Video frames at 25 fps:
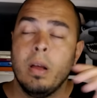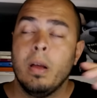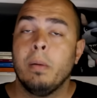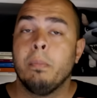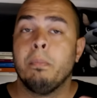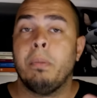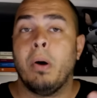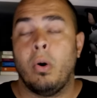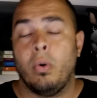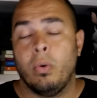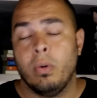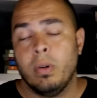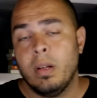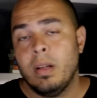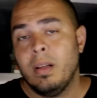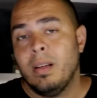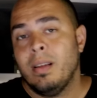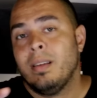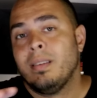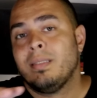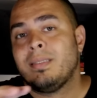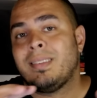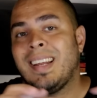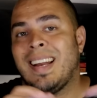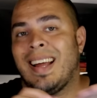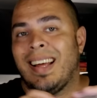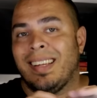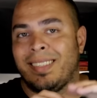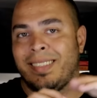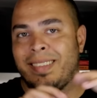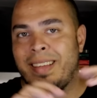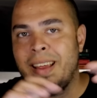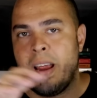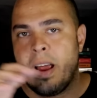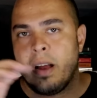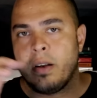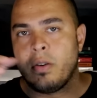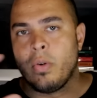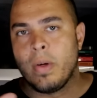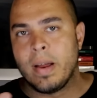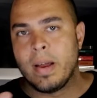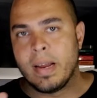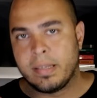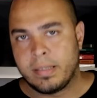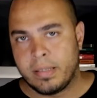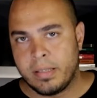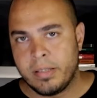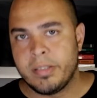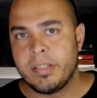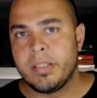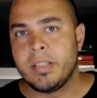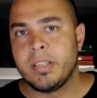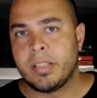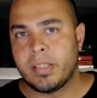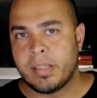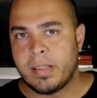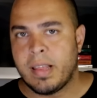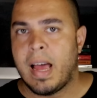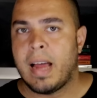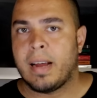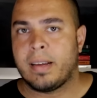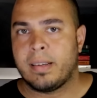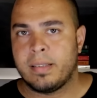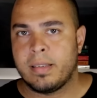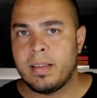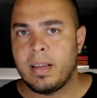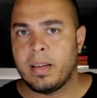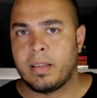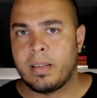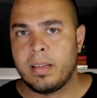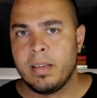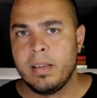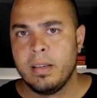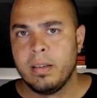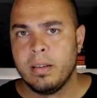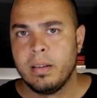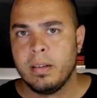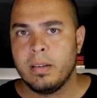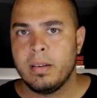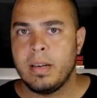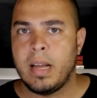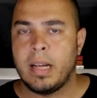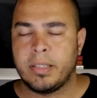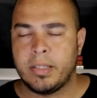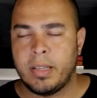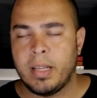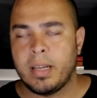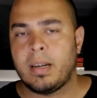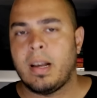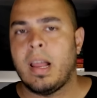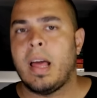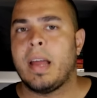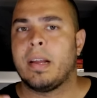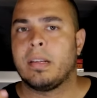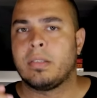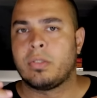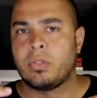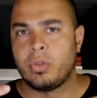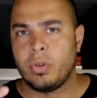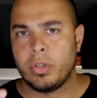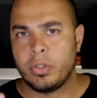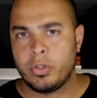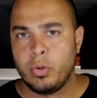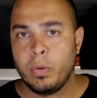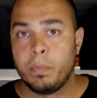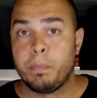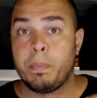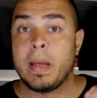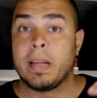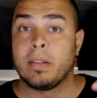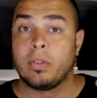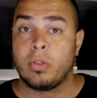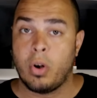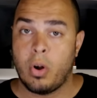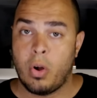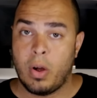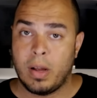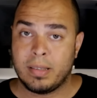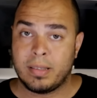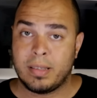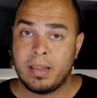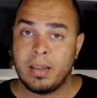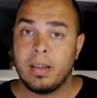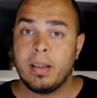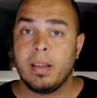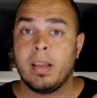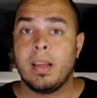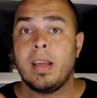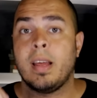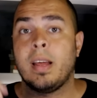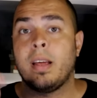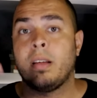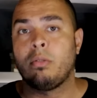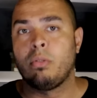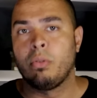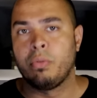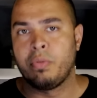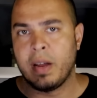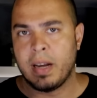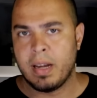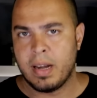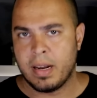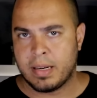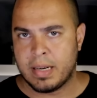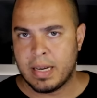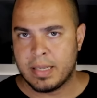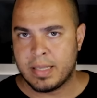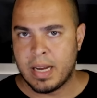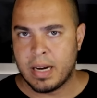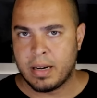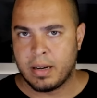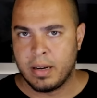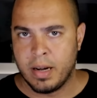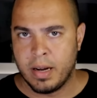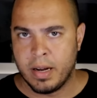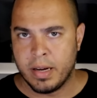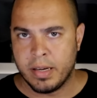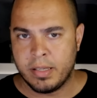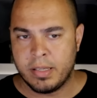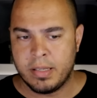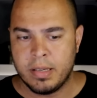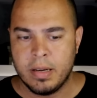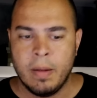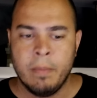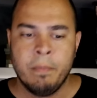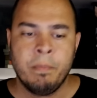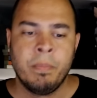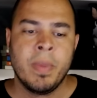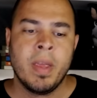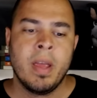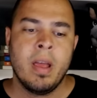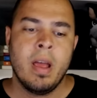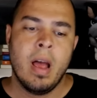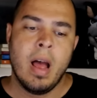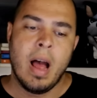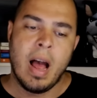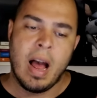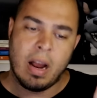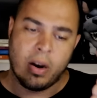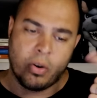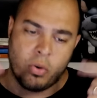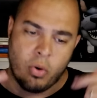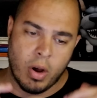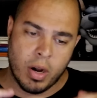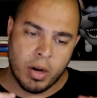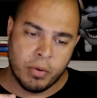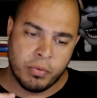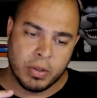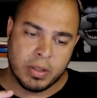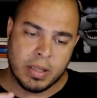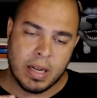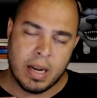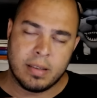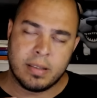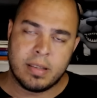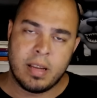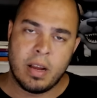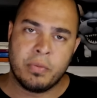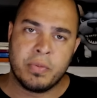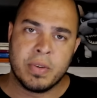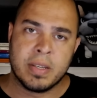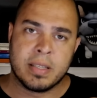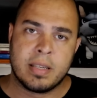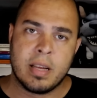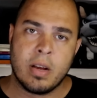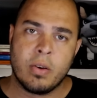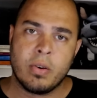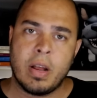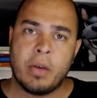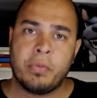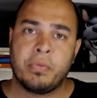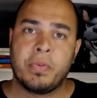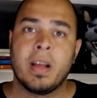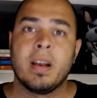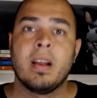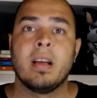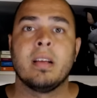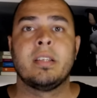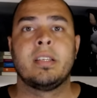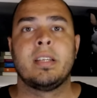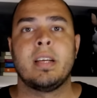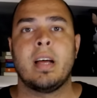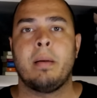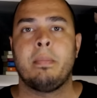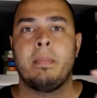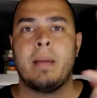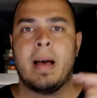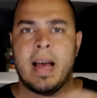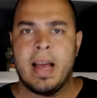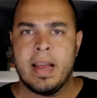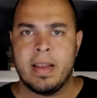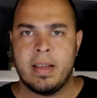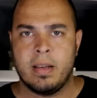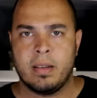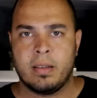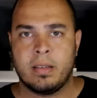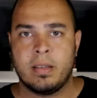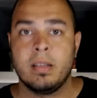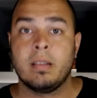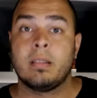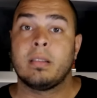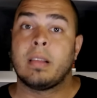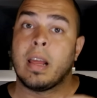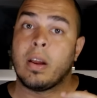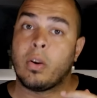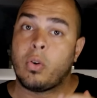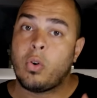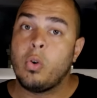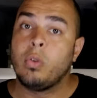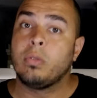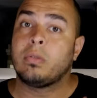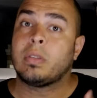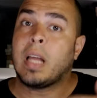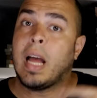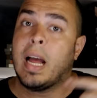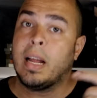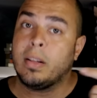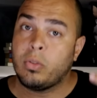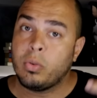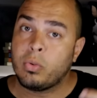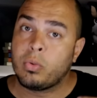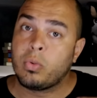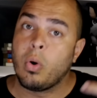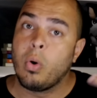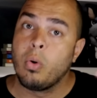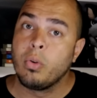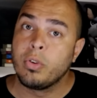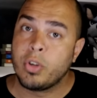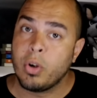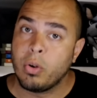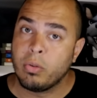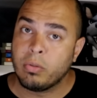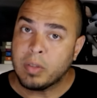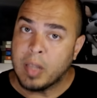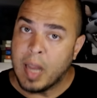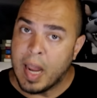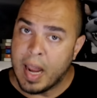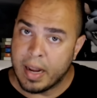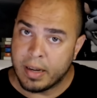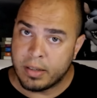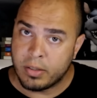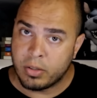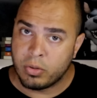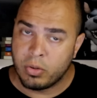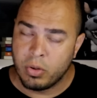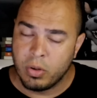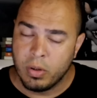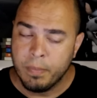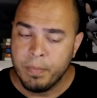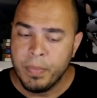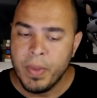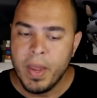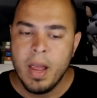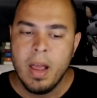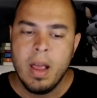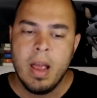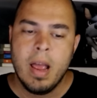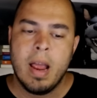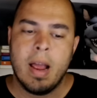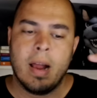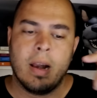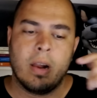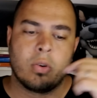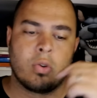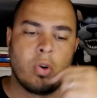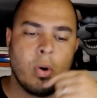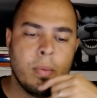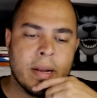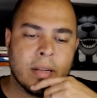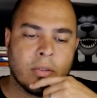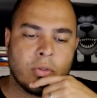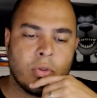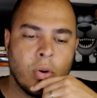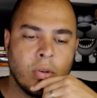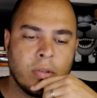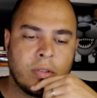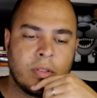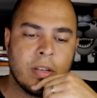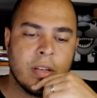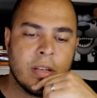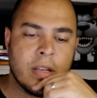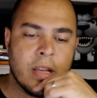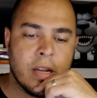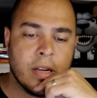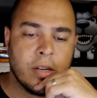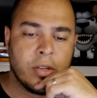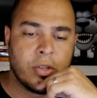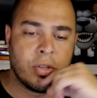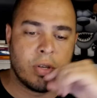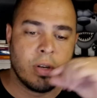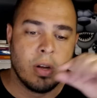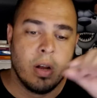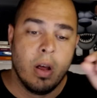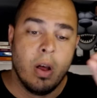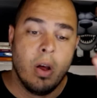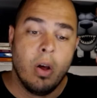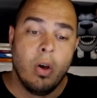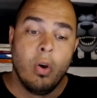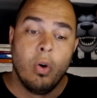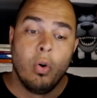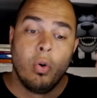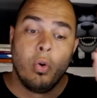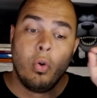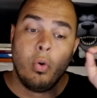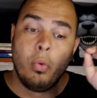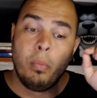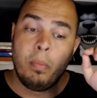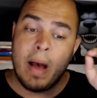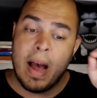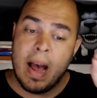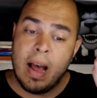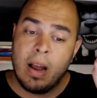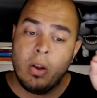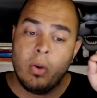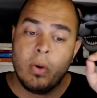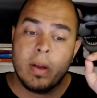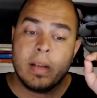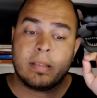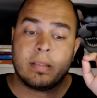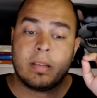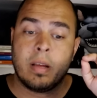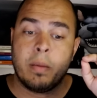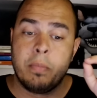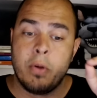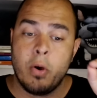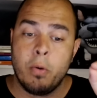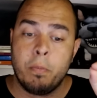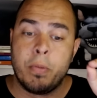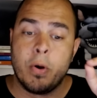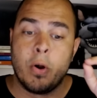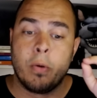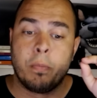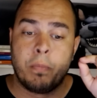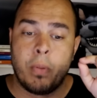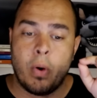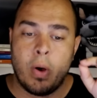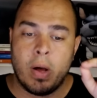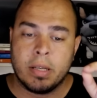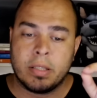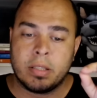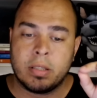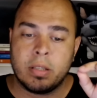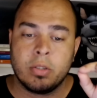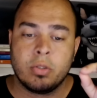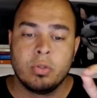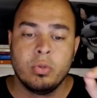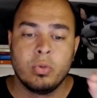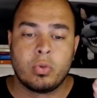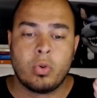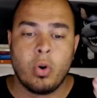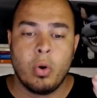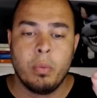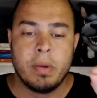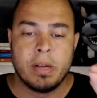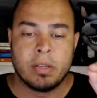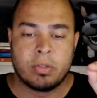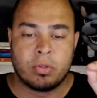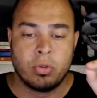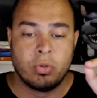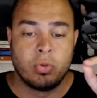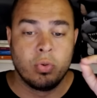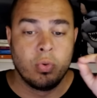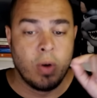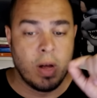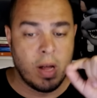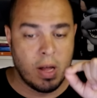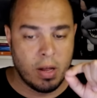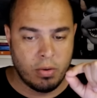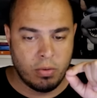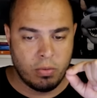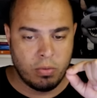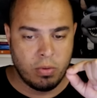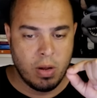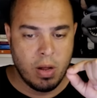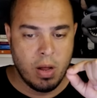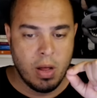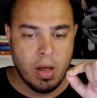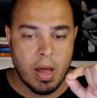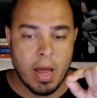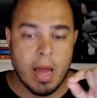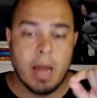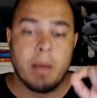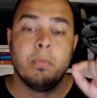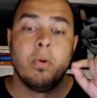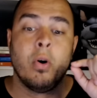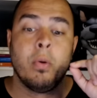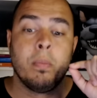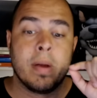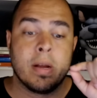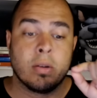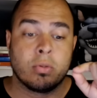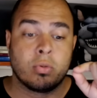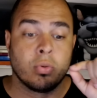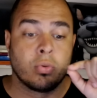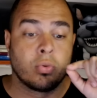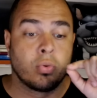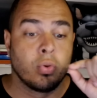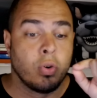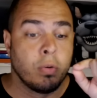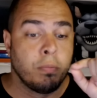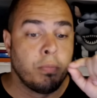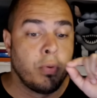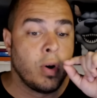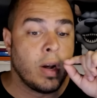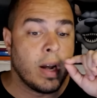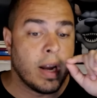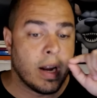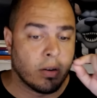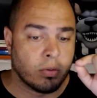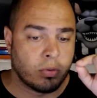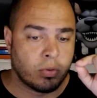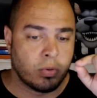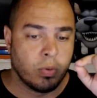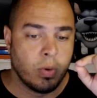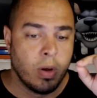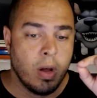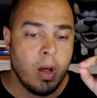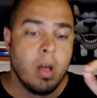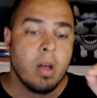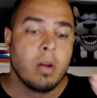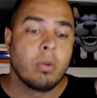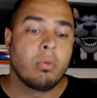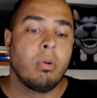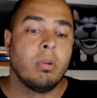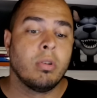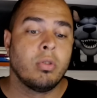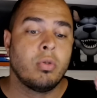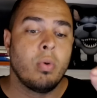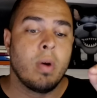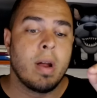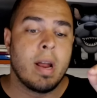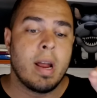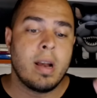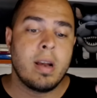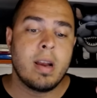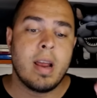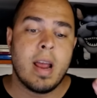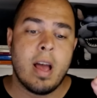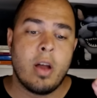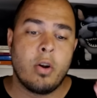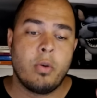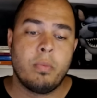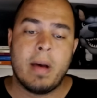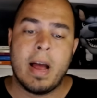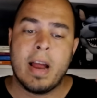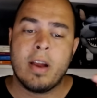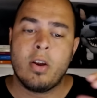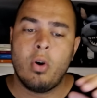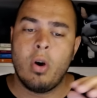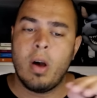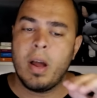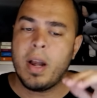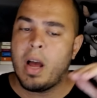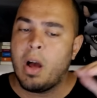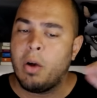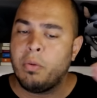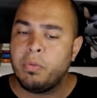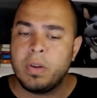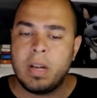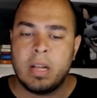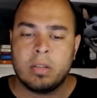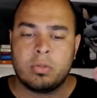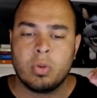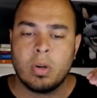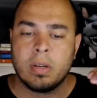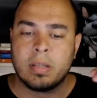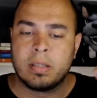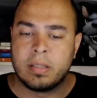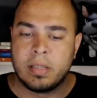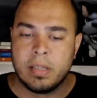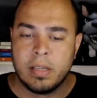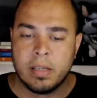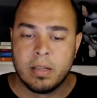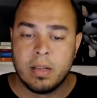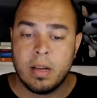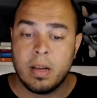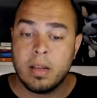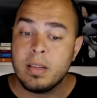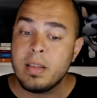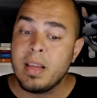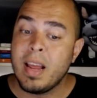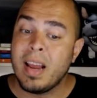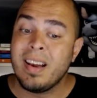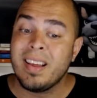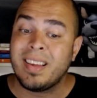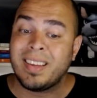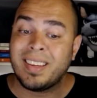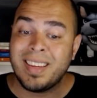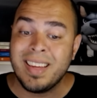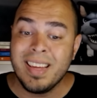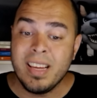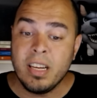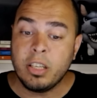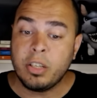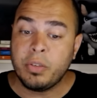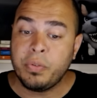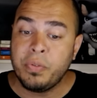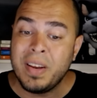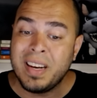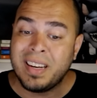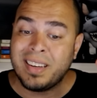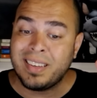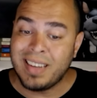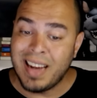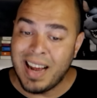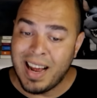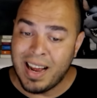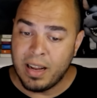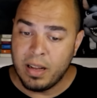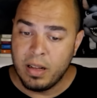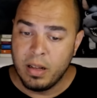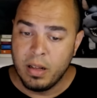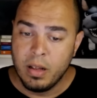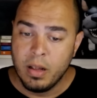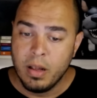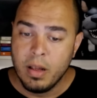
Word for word: Bom, trazendo esses destaques aqui das declarações do Pedrosa e do Vene Casagrande, agora eu vou trazer a visão da Fernandinha Maia, que tem contato com o John Textor. Ela comentou o seguinte: o Marlon recebeu propostas no começo do ano em momento turbulento, quando ele era o maior alvo da torcida e ele quis ficar,